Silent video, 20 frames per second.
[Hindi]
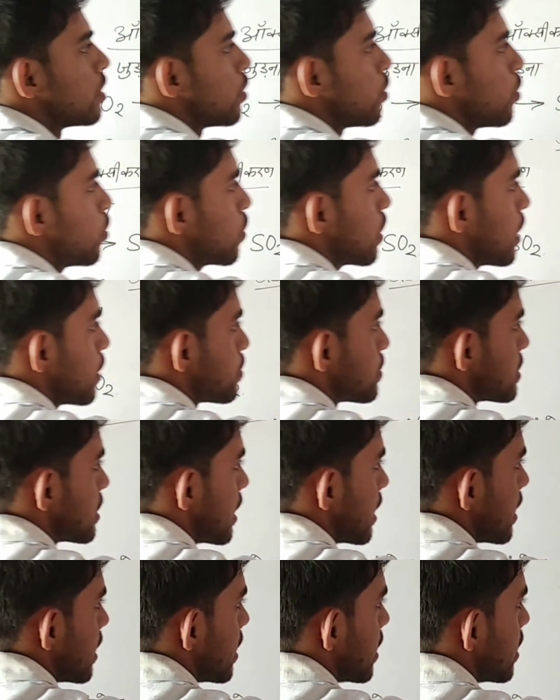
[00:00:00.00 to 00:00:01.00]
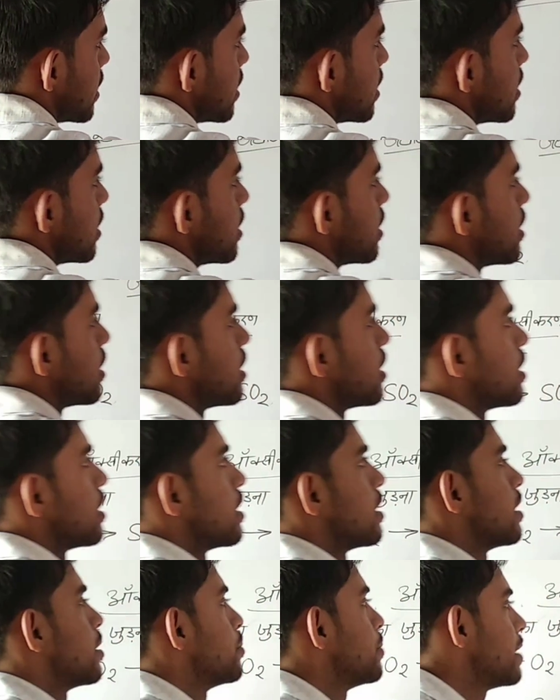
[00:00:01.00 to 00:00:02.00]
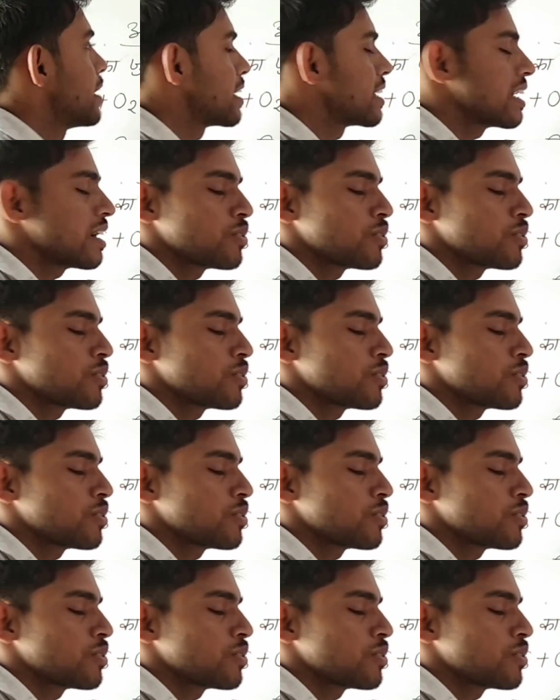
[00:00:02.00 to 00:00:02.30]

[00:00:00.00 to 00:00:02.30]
और अपचयन में क्या